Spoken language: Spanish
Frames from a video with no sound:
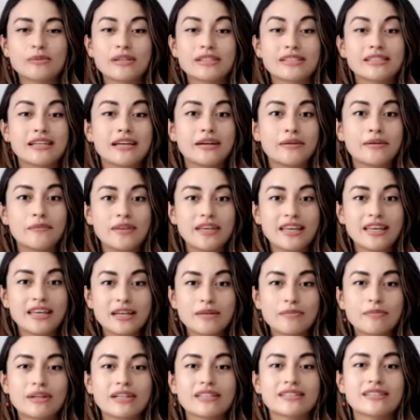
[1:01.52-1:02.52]
va a
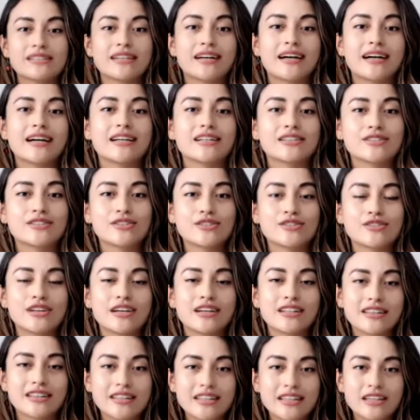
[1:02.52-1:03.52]
servir para sacar esos
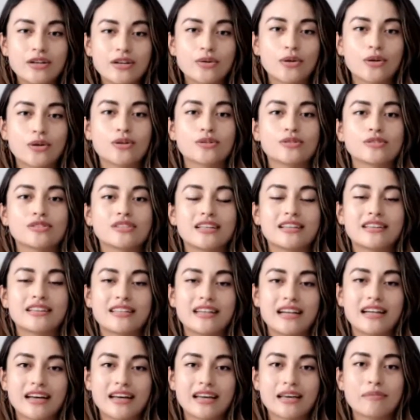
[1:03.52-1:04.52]
artículos que
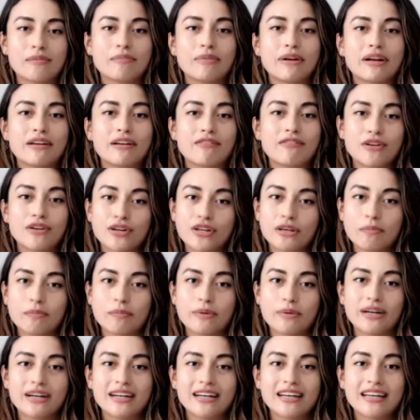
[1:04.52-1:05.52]
traje para
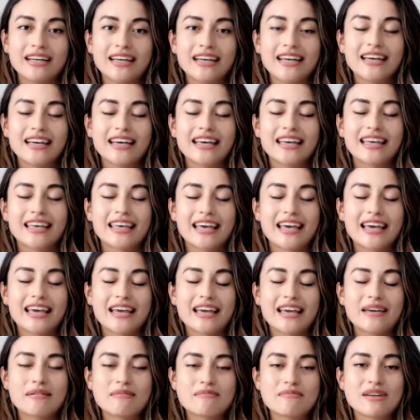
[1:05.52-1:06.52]
Floripa,
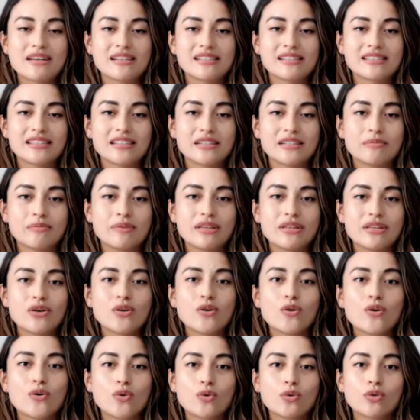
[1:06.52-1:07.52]
que me han
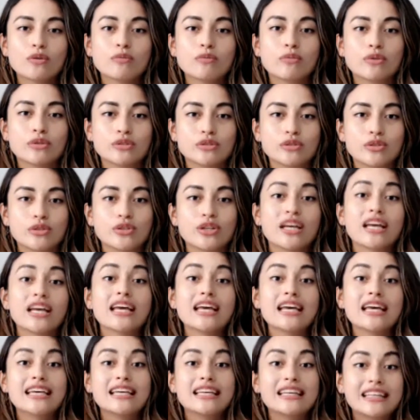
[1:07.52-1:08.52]
servido un montón.
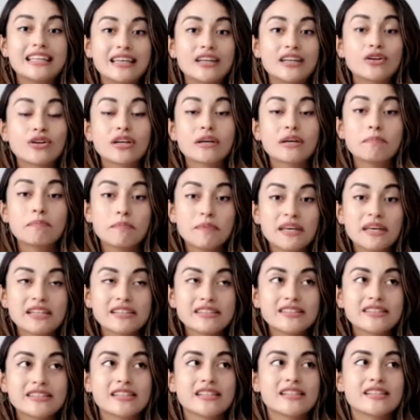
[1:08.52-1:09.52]
Y quiero que
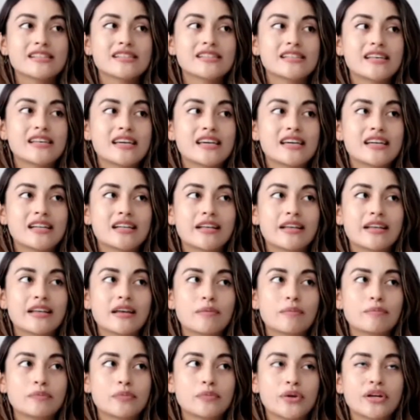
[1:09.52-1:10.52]
pienses en,
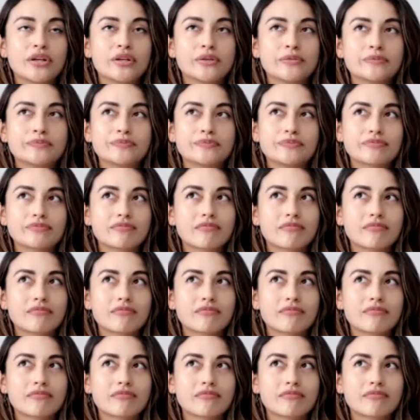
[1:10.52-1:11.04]
bueno,